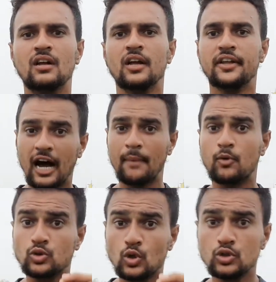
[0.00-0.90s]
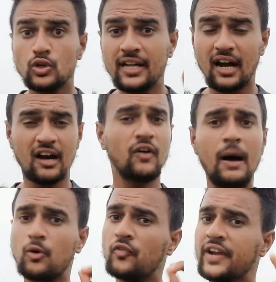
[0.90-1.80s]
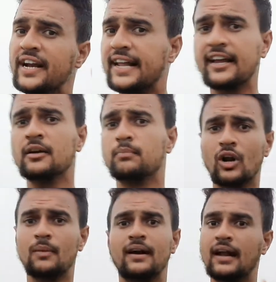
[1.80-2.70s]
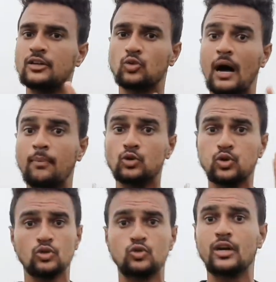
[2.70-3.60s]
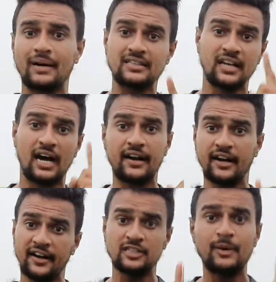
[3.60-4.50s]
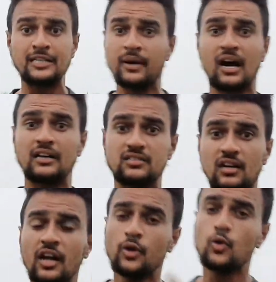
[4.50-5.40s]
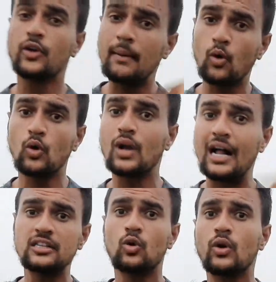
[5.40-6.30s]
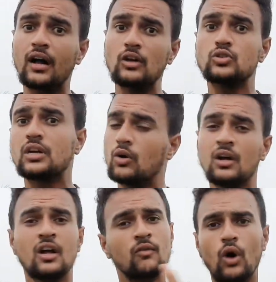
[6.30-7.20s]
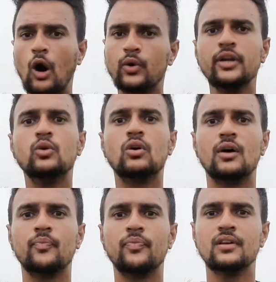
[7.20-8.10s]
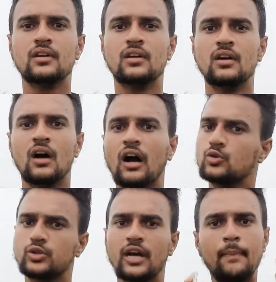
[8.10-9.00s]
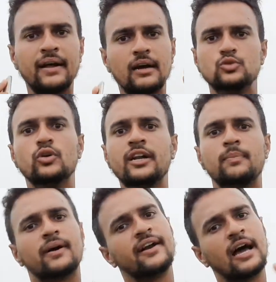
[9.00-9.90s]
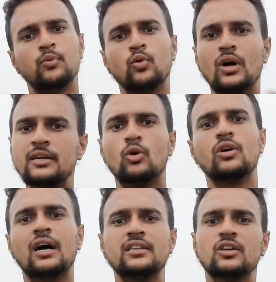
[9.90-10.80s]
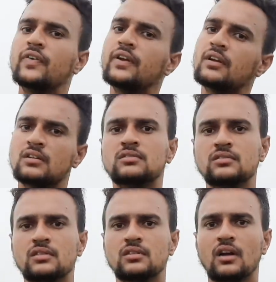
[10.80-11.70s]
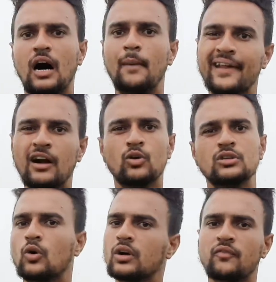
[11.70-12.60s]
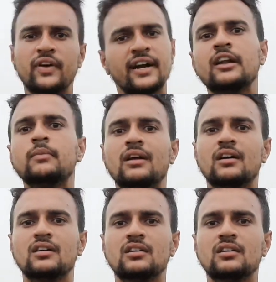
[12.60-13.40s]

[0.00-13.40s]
ये आपको छोटी छोटी अगर आपको विकेट टेकिंग बॉलर बनना है तो आपको छोटी छोटी बातें ध्यान रखनी है डेज मैच में खासकर क्योंकि आप बॉल डालते रहोगे डालते रहो वो आउट नहीं होगा अगर उसकी आपने कमजोरी नहीं पकड़ी आप पूरा दिन बॉल डालते रहो फिर आप टायर्ड हो जाओगे विकेट नहीं मिलेगा